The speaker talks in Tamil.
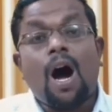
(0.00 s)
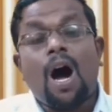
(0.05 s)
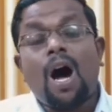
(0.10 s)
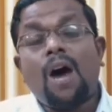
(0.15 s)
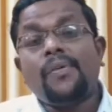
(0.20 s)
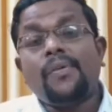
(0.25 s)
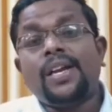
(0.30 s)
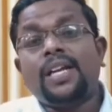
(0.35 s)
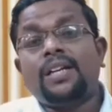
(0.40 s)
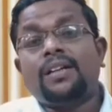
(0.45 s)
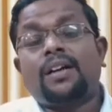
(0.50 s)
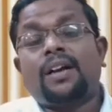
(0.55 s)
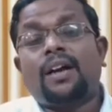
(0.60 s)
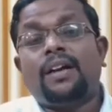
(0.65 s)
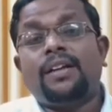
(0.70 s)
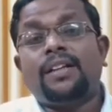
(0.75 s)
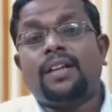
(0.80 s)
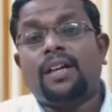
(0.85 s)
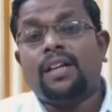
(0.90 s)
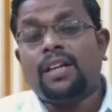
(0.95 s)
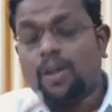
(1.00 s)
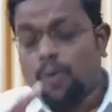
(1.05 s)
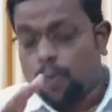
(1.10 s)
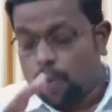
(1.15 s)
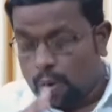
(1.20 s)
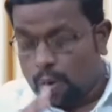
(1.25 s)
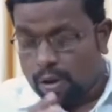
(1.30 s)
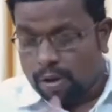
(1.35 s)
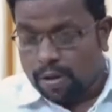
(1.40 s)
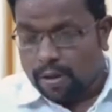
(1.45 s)
ஆவியின் கனிகளில்
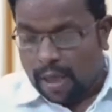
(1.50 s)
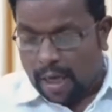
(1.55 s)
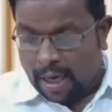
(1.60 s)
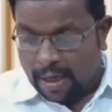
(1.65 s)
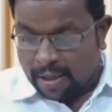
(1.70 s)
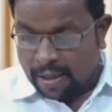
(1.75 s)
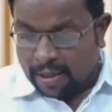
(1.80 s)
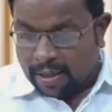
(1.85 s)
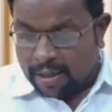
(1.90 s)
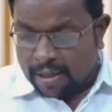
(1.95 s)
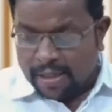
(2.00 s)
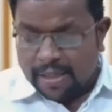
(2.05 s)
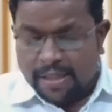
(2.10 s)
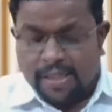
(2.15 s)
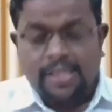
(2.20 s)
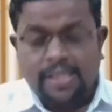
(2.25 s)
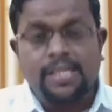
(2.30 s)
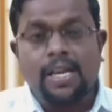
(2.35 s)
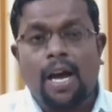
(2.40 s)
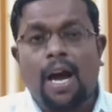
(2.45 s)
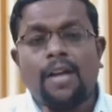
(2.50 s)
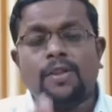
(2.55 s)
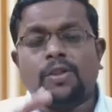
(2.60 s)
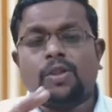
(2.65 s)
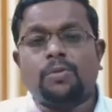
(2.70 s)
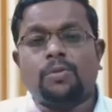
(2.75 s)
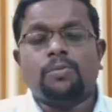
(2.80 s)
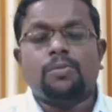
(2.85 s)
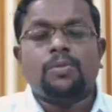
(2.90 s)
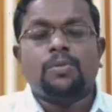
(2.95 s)
ஒன்று தான்
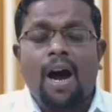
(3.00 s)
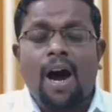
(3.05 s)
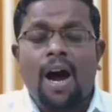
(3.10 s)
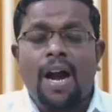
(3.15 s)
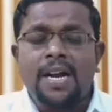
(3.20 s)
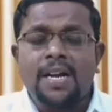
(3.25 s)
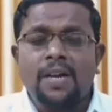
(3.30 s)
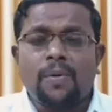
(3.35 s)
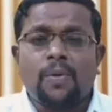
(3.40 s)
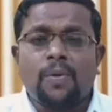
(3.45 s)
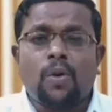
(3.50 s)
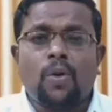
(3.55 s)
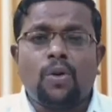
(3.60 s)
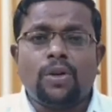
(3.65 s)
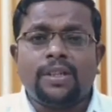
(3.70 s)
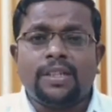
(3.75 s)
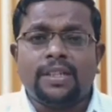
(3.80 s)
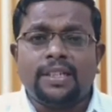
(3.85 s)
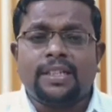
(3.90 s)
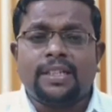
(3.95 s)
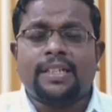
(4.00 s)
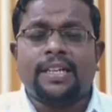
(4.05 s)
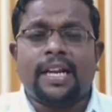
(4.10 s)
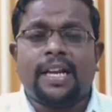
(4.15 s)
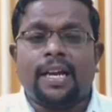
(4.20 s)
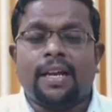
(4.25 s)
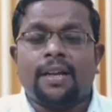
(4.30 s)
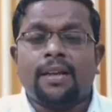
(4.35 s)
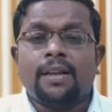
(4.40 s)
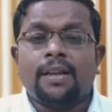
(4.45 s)
சாந்தம் ஆண்டவரோடு இருக்கிற
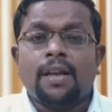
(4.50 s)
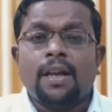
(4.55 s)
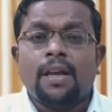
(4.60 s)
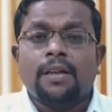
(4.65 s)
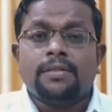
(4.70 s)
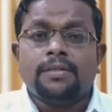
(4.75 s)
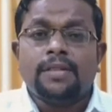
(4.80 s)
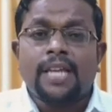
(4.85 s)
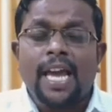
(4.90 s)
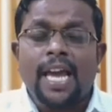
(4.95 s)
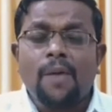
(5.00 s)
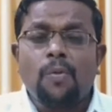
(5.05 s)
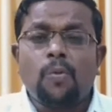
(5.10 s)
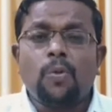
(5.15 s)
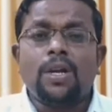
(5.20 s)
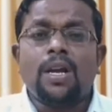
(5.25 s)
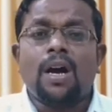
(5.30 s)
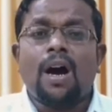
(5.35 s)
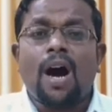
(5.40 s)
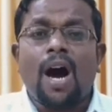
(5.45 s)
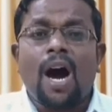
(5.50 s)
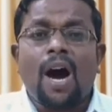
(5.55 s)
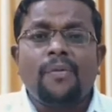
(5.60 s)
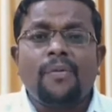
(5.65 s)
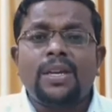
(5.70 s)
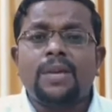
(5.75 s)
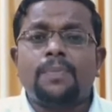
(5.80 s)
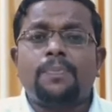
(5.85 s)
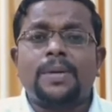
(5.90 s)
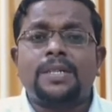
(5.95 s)
தேவனுடைய
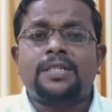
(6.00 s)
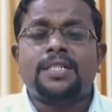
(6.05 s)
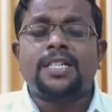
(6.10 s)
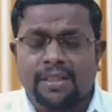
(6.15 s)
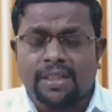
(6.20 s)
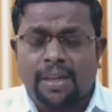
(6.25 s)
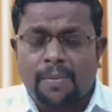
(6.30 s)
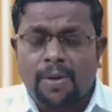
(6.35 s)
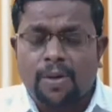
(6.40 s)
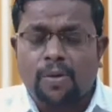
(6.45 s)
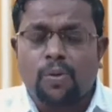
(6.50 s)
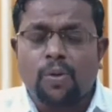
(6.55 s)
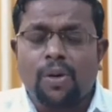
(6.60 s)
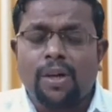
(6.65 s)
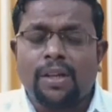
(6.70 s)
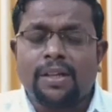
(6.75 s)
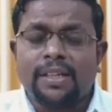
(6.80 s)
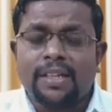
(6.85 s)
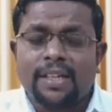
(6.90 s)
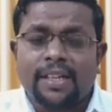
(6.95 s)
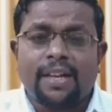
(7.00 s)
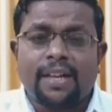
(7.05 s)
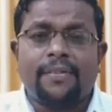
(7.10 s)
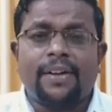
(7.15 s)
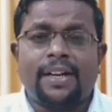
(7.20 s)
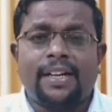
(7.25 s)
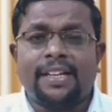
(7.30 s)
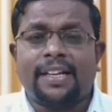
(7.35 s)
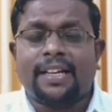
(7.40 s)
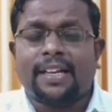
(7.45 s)
ஆவியை பெற்ற நமக்குள்ளே இருக்க
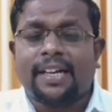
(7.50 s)
வேண்டிய